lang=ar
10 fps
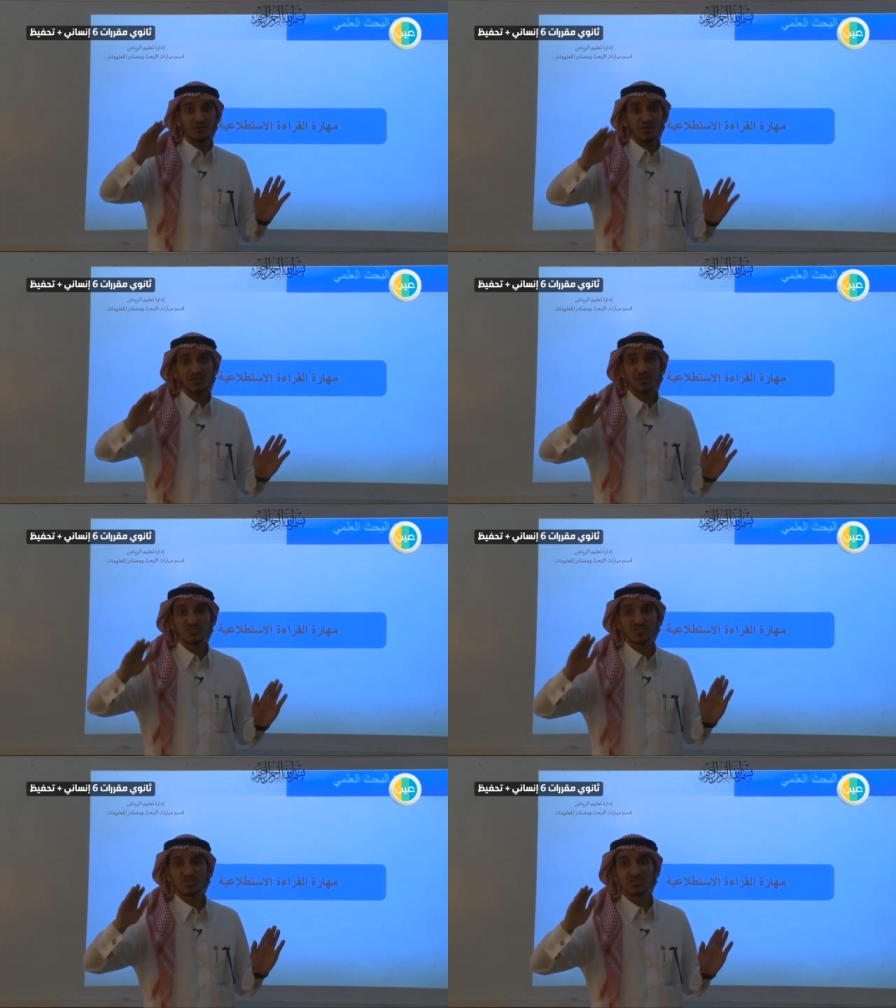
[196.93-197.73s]
بأن
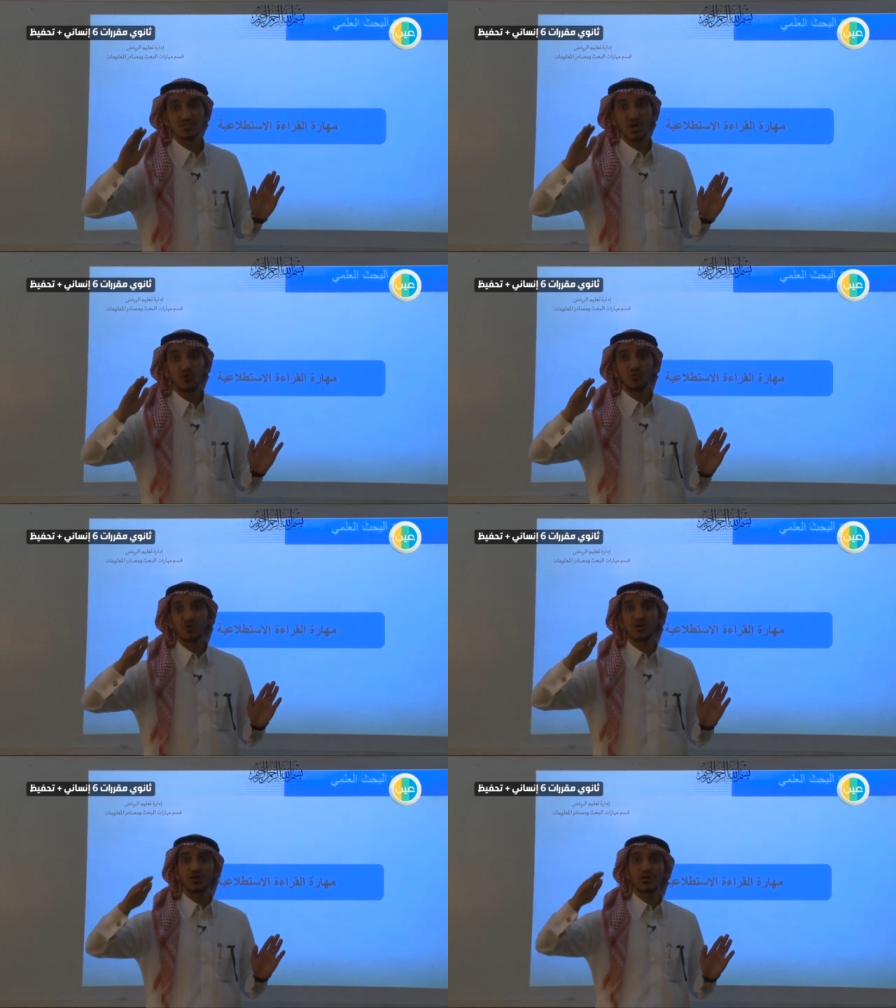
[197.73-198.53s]
يستنتج أو
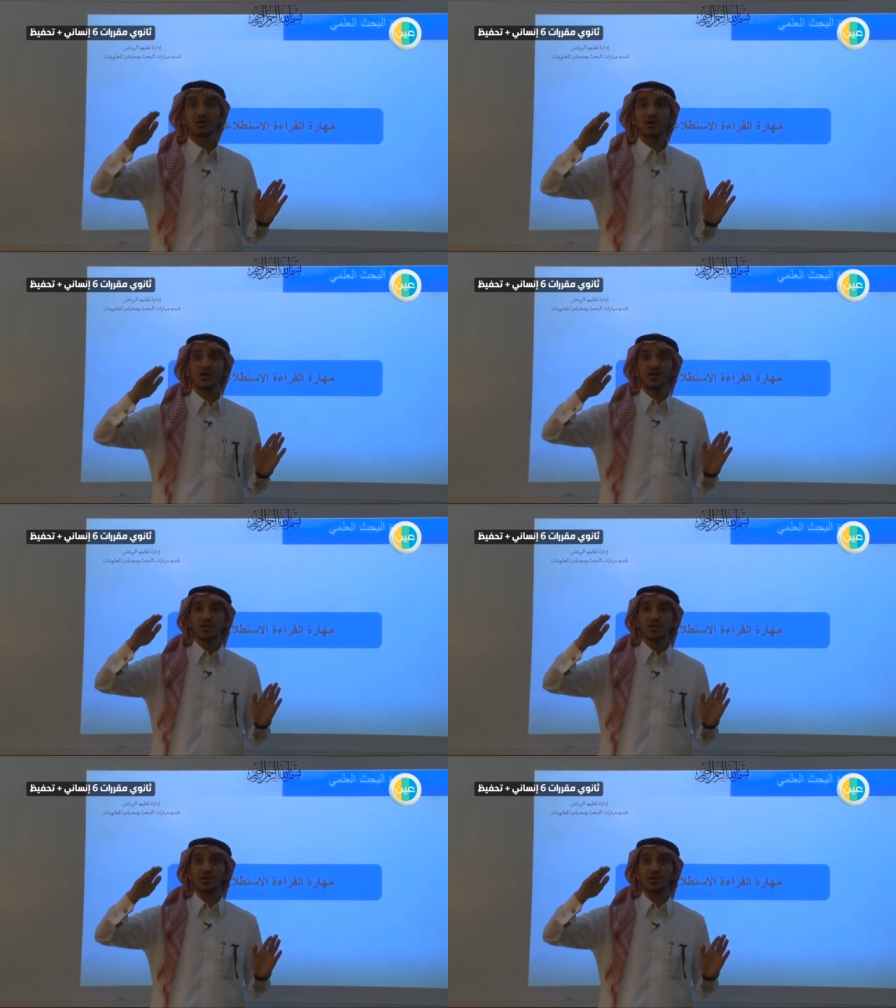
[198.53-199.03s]
آه،